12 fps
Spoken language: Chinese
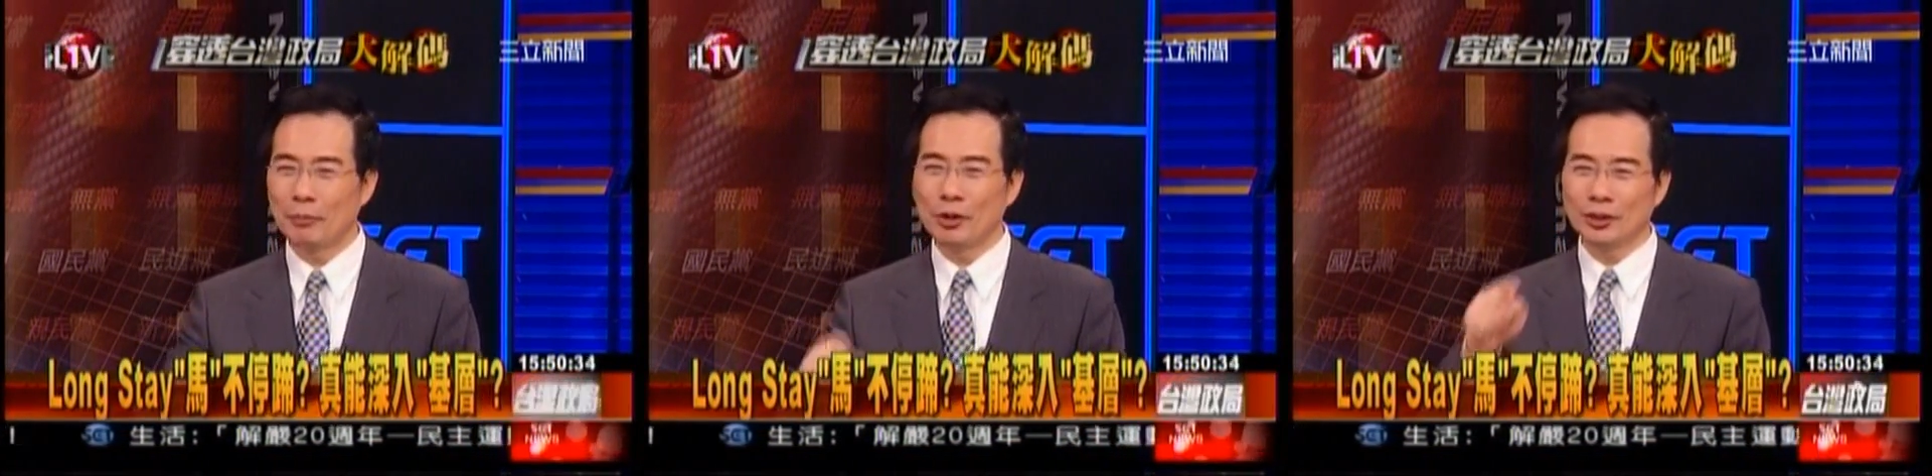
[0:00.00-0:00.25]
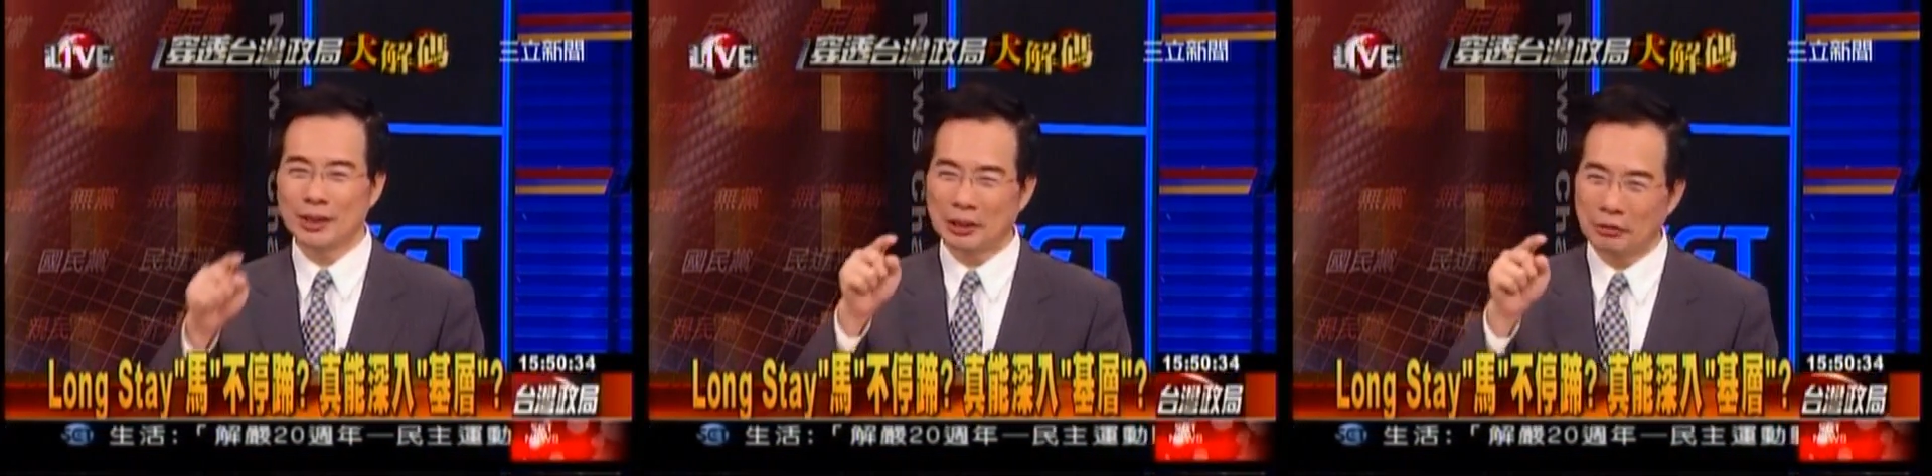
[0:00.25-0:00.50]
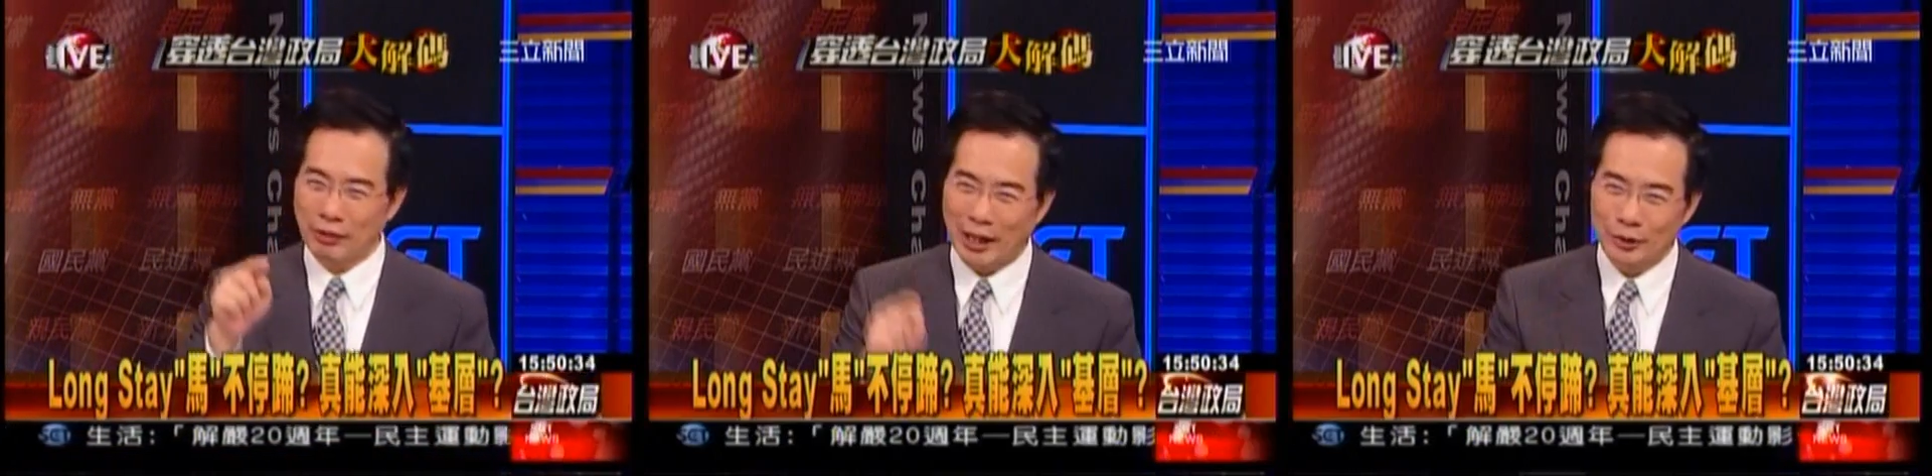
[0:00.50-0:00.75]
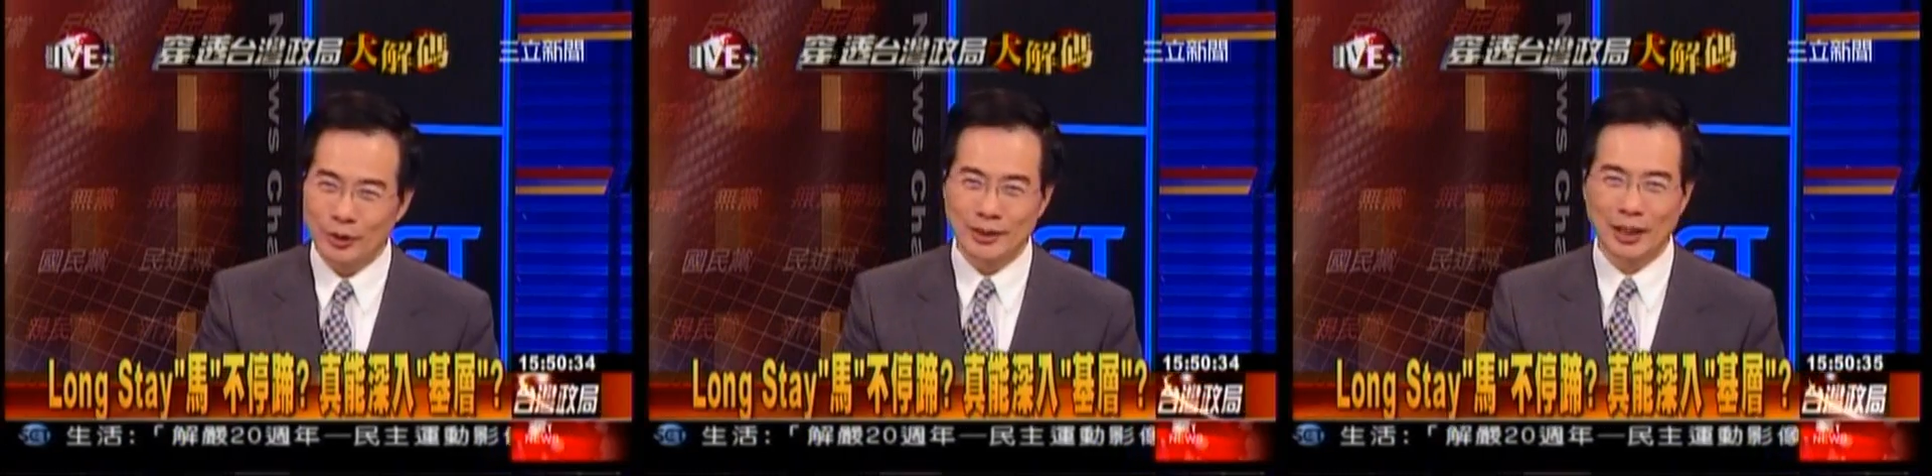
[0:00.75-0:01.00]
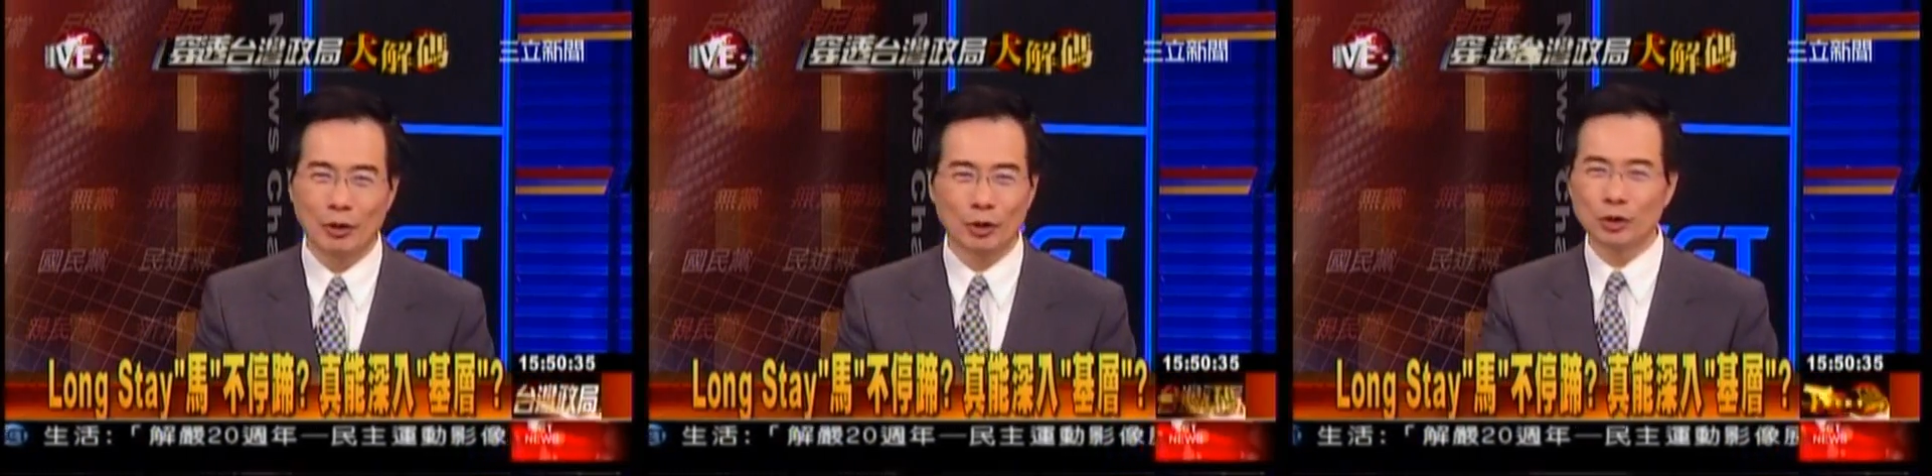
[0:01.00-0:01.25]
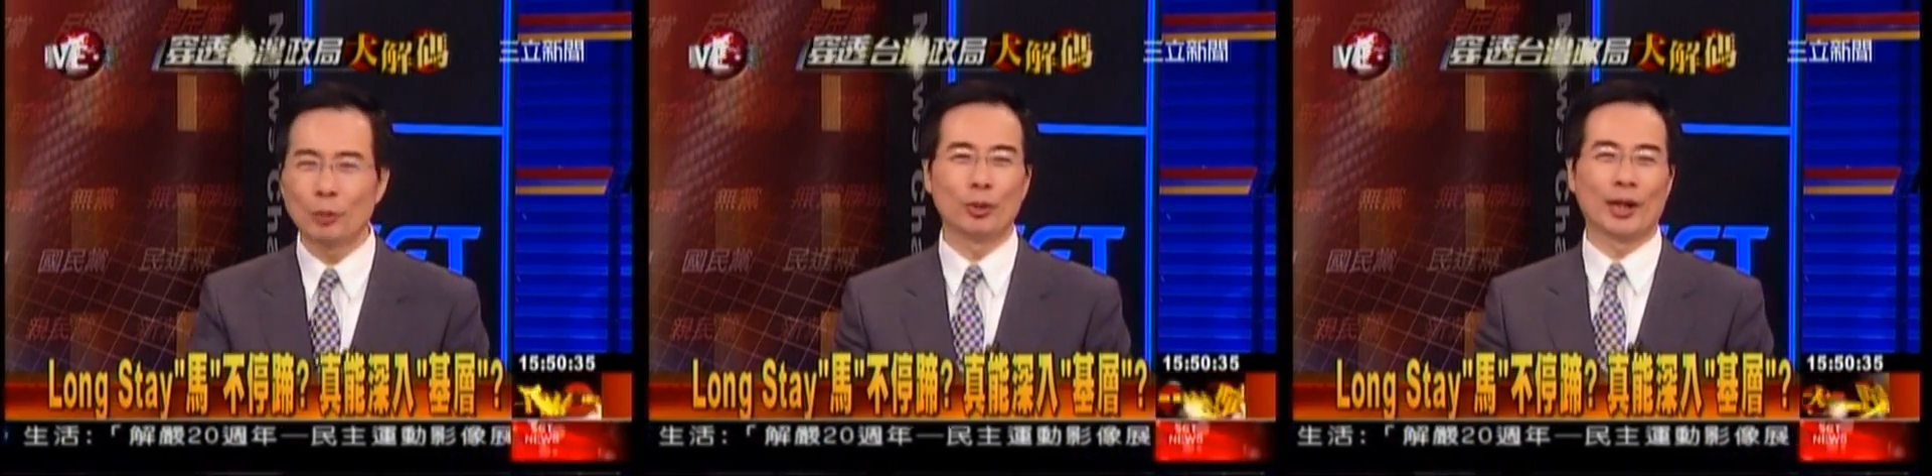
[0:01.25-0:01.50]
没有写在法律上，或
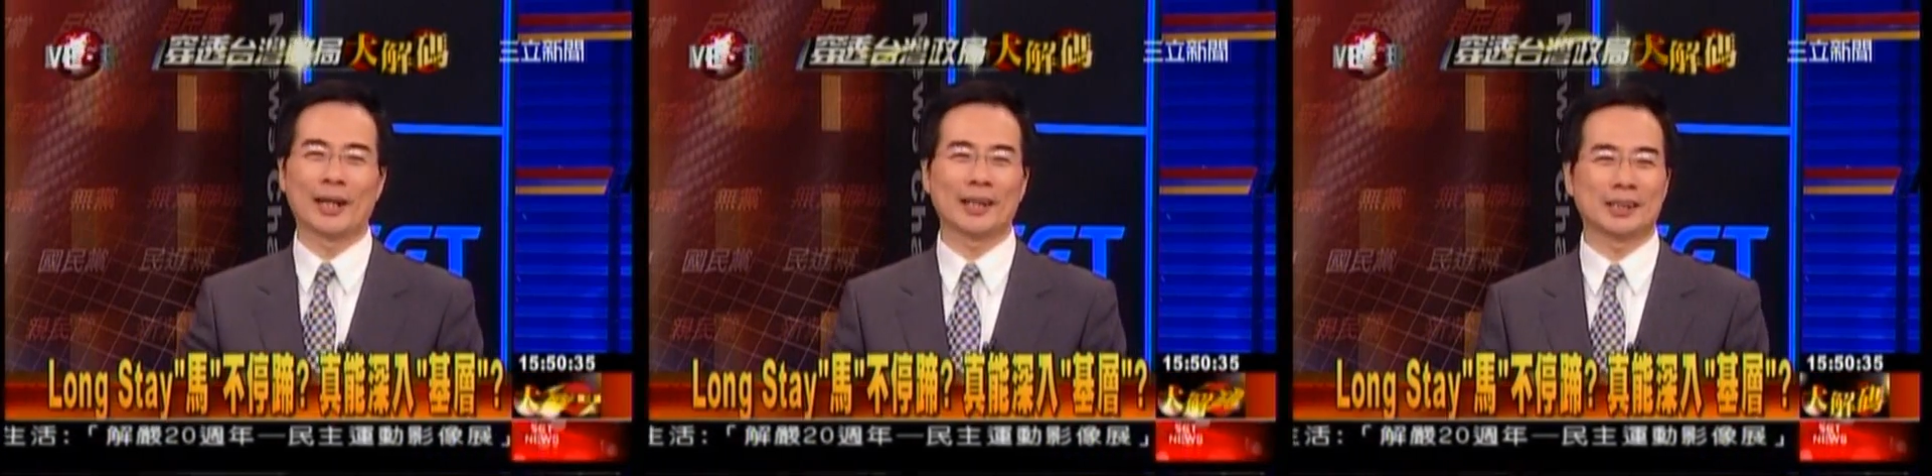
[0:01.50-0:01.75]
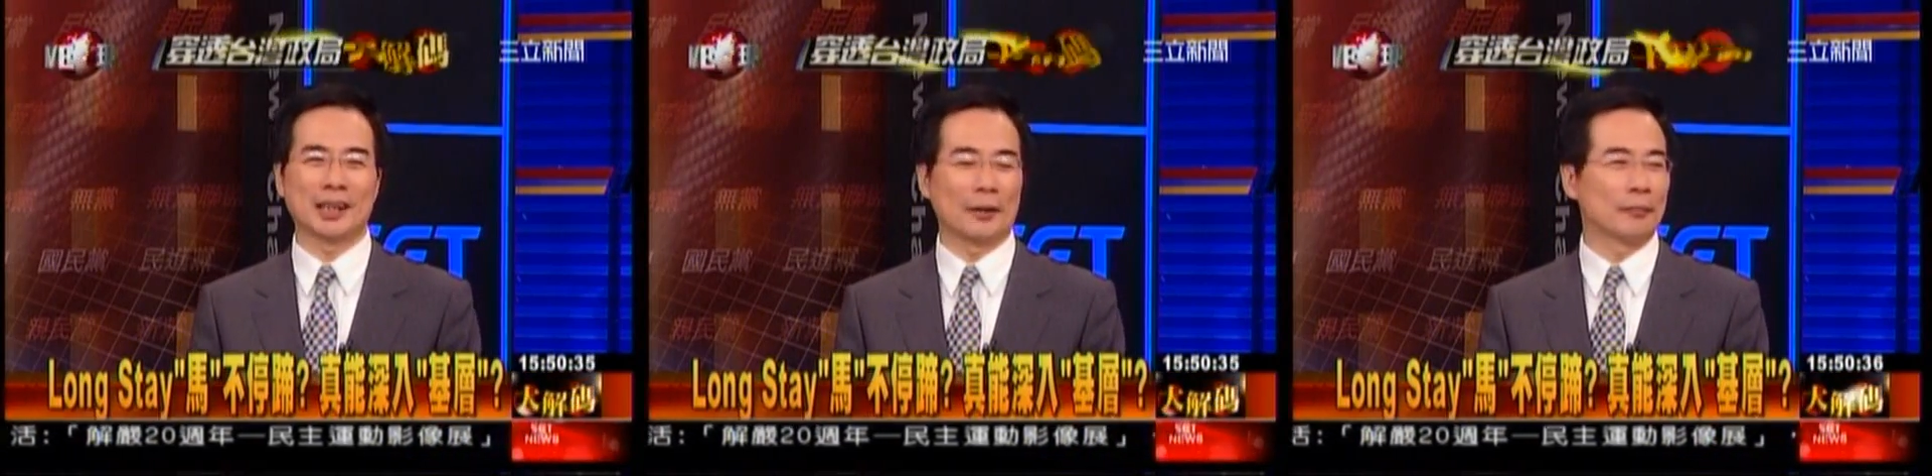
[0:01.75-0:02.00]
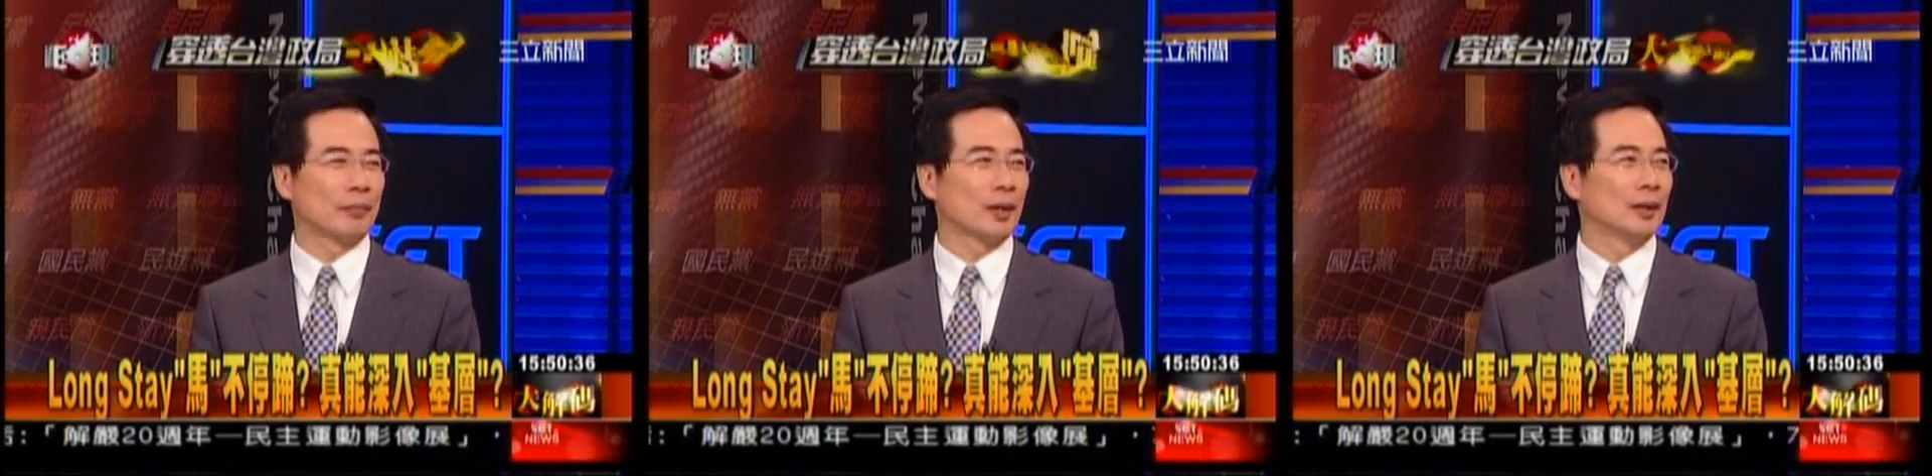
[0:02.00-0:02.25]
者都不让人下。